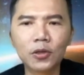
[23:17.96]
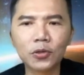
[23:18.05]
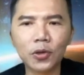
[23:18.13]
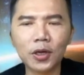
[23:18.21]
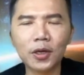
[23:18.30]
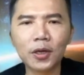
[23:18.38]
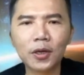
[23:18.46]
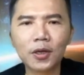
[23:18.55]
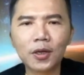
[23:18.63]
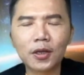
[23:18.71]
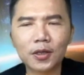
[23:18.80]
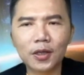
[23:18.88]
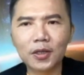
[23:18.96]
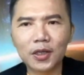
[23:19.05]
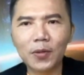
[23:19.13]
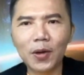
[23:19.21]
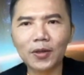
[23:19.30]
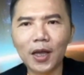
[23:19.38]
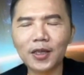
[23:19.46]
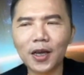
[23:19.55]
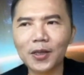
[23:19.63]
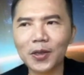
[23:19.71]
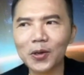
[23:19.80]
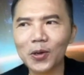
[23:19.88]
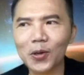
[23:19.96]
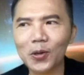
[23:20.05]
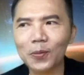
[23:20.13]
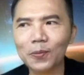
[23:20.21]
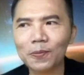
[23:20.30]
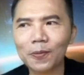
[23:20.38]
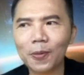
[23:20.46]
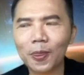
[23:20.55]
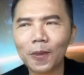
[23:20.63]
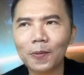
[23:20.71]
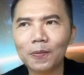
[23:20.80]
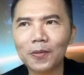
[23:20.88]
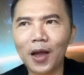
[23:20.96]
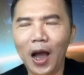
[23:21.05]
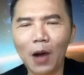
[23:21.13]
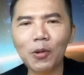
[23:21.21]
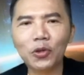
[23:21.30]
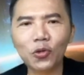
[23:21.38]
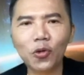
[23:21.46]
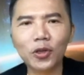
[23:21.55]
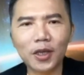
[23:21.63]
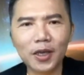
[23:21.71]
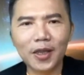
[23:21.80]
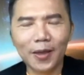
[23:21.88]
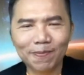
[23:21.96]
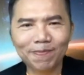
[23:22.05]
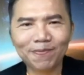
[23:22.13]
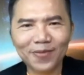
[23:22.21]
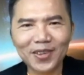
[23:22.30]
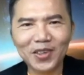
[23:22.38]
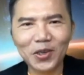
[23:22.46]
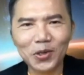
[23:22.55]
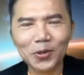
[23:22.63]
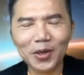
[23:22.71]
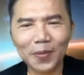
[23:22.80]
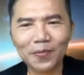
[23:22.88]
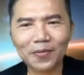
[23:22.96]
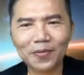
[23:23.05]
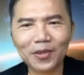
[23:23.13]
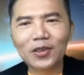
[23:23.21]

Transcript: 所以真的希望大家能够好好的度过这一年，辛丑年。